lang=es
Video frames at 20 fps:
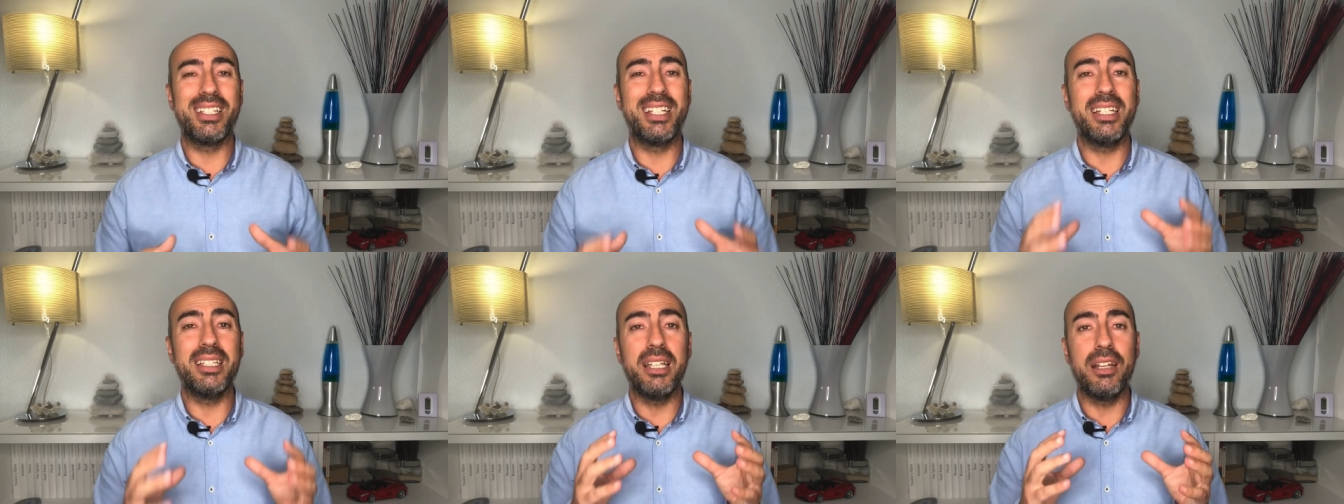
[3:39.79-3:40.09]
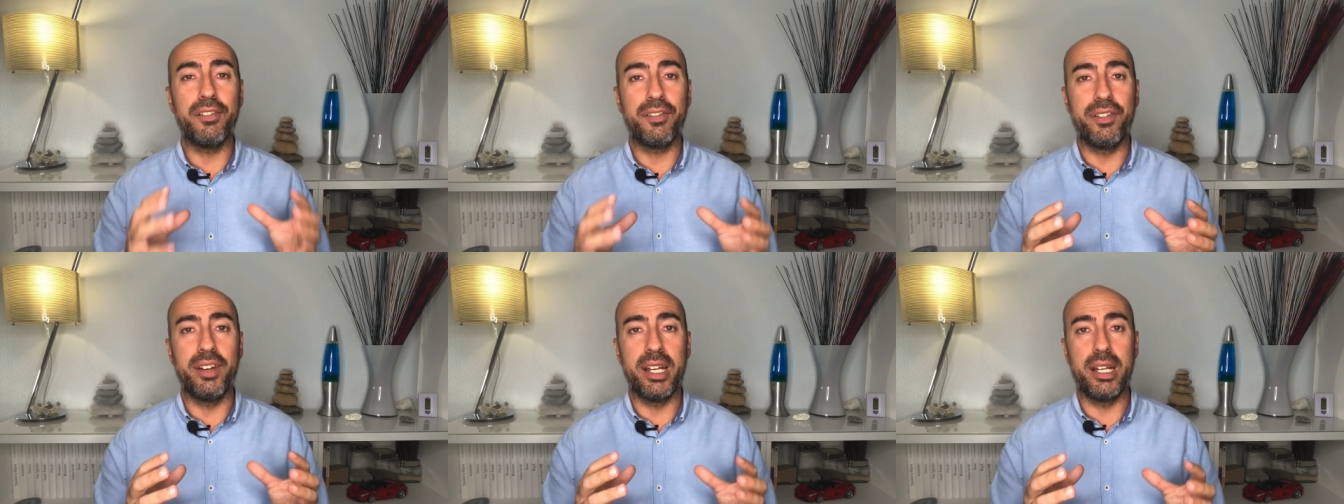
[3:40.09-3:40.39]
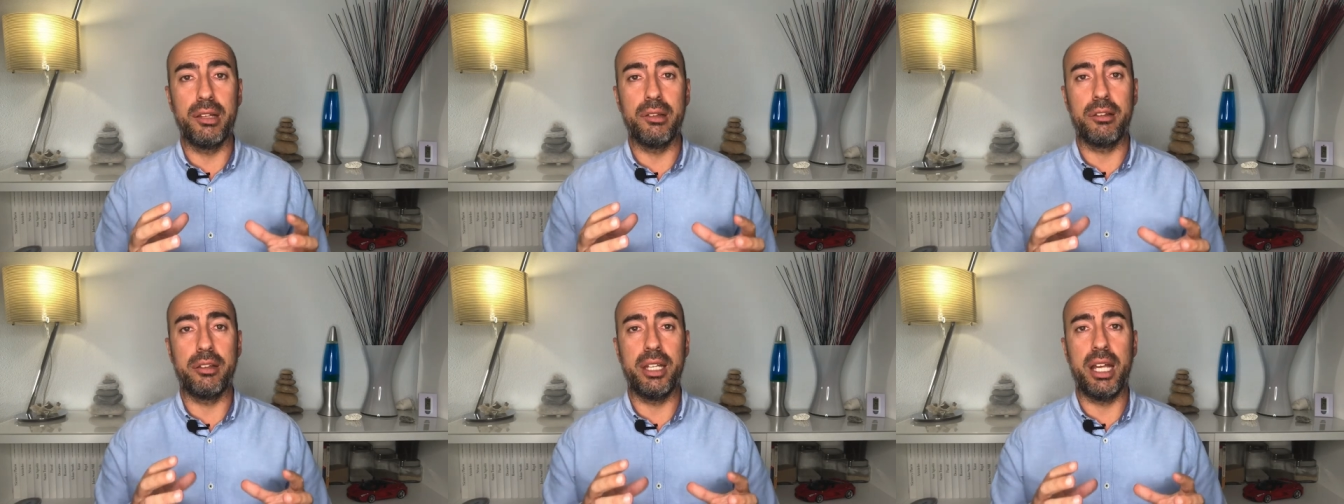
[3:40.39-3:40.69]
de
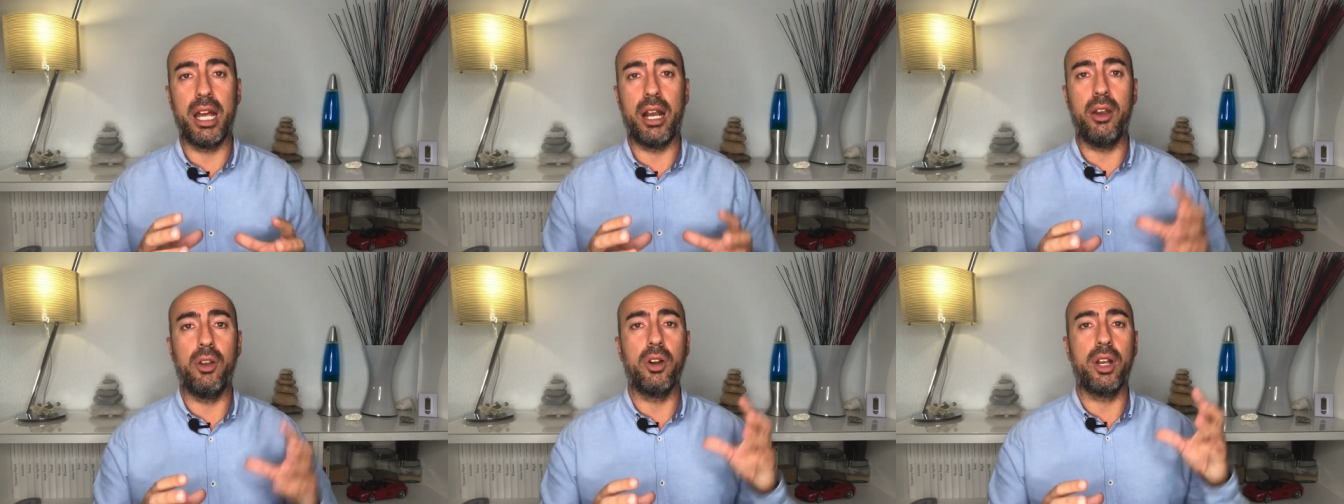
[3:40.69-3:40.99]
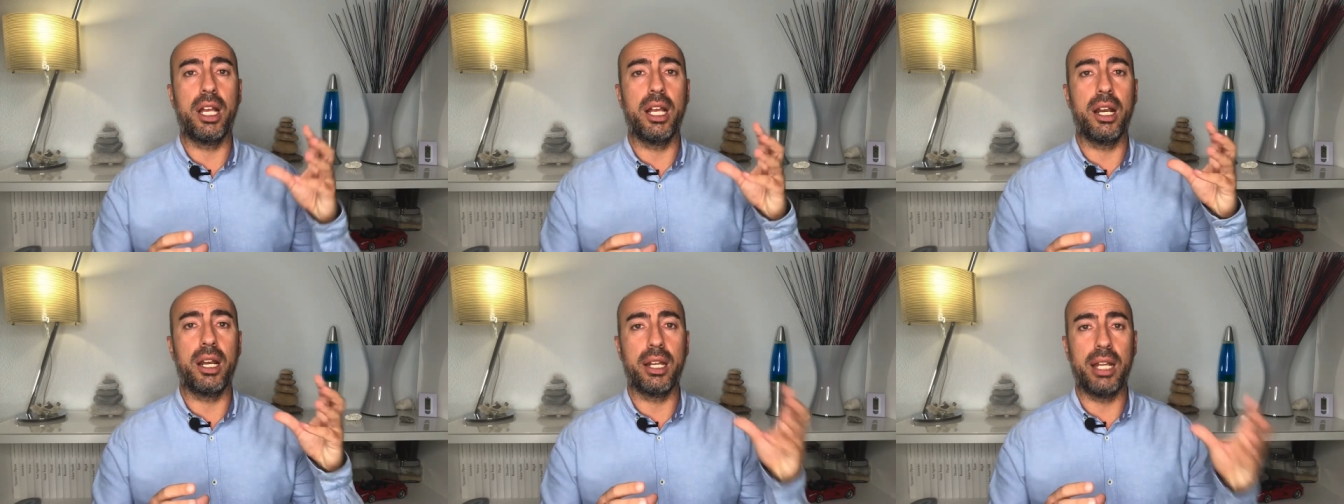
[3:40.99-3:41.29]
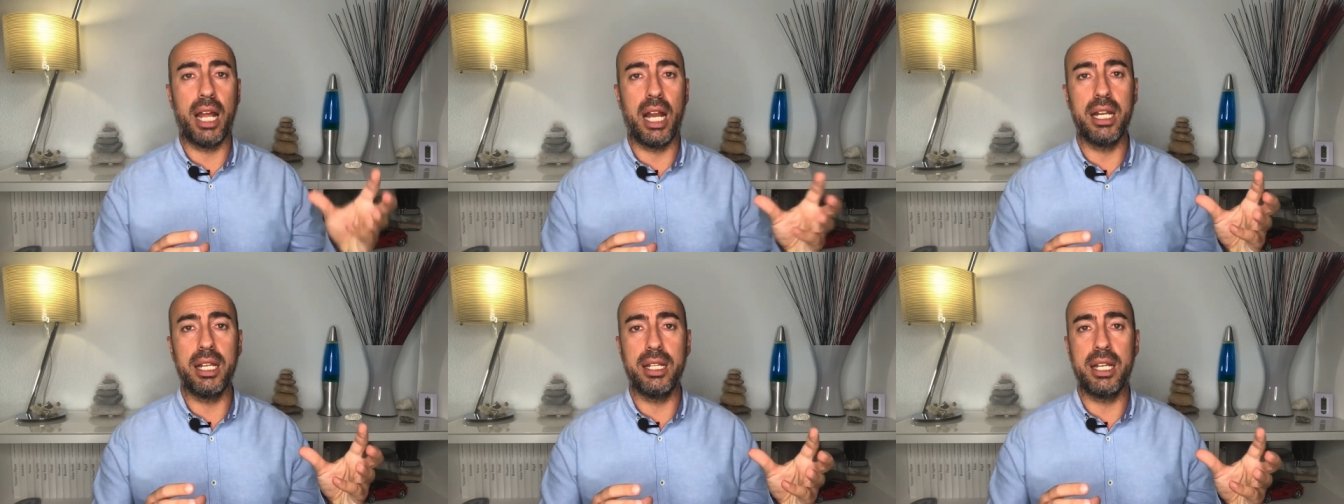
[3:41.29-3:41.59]
diferenciar lo que es
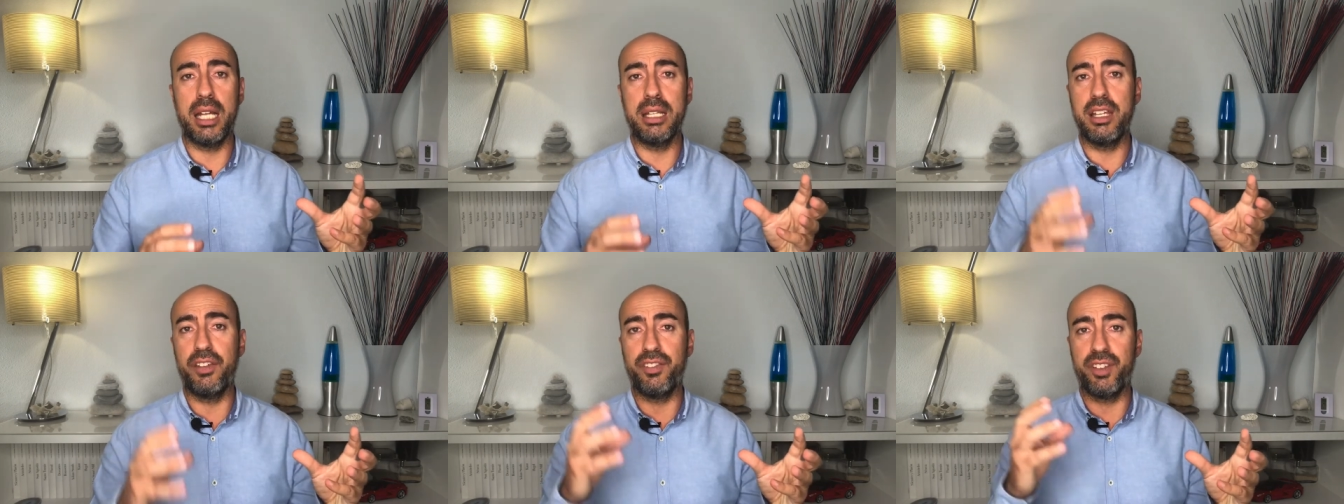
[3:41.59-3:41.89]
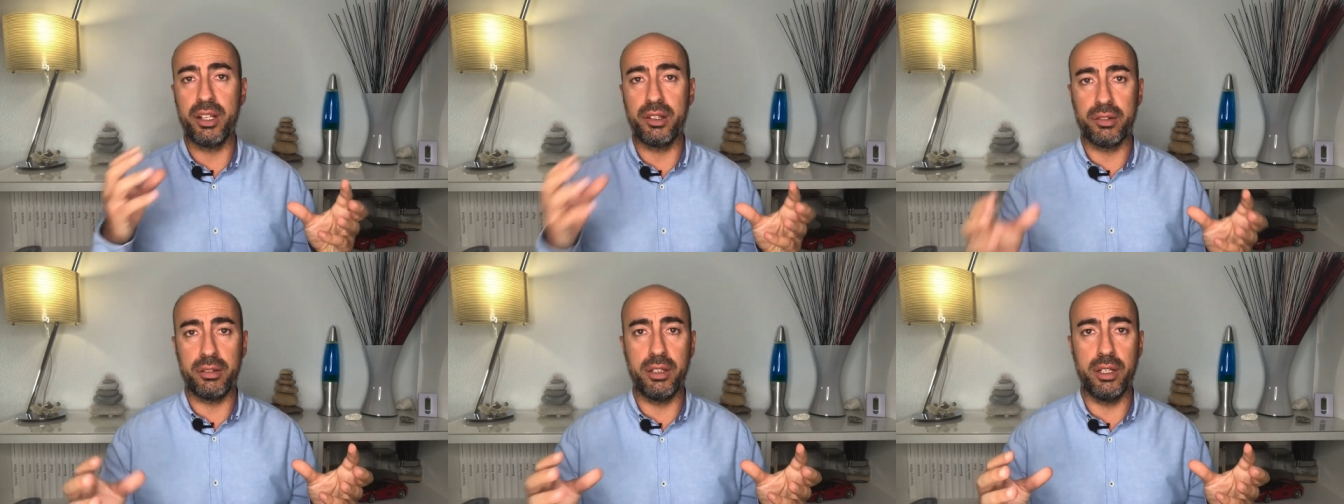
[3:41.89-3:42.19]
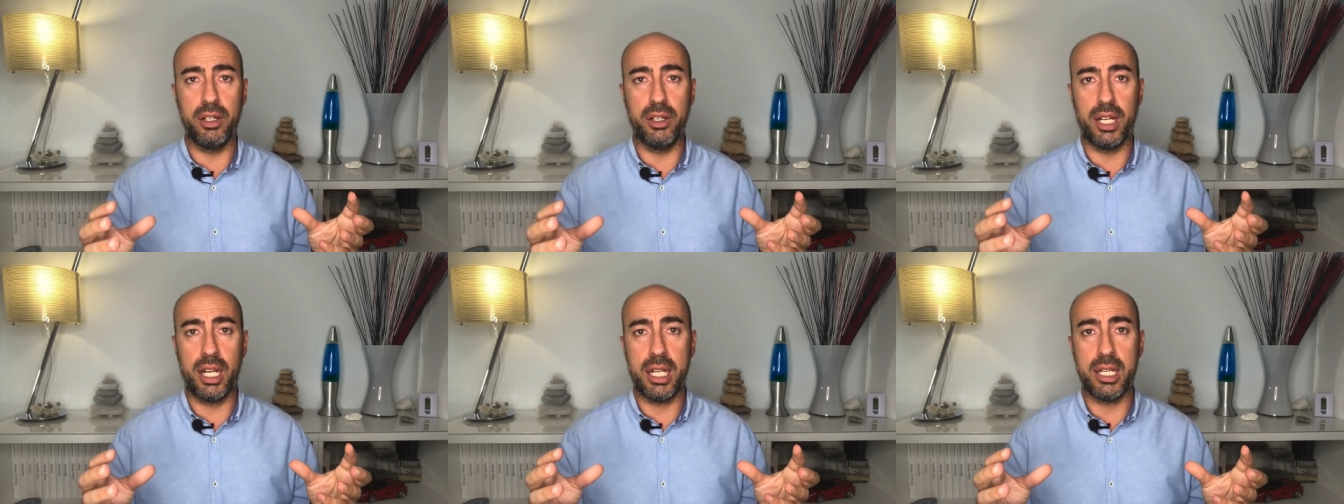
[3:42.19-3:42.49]
realidad de
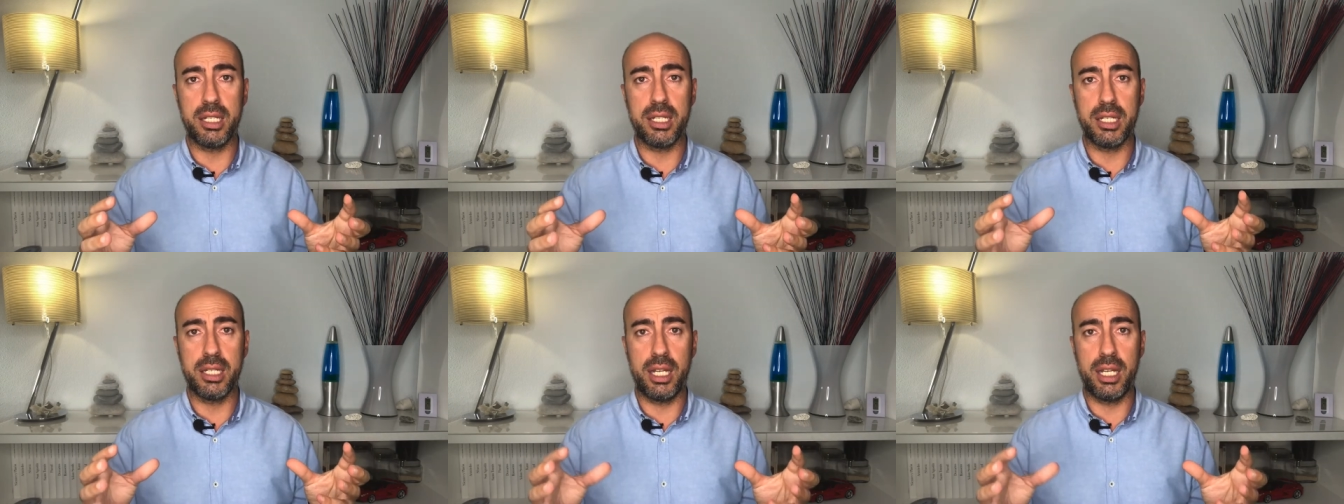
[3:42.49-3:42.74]
ficciones.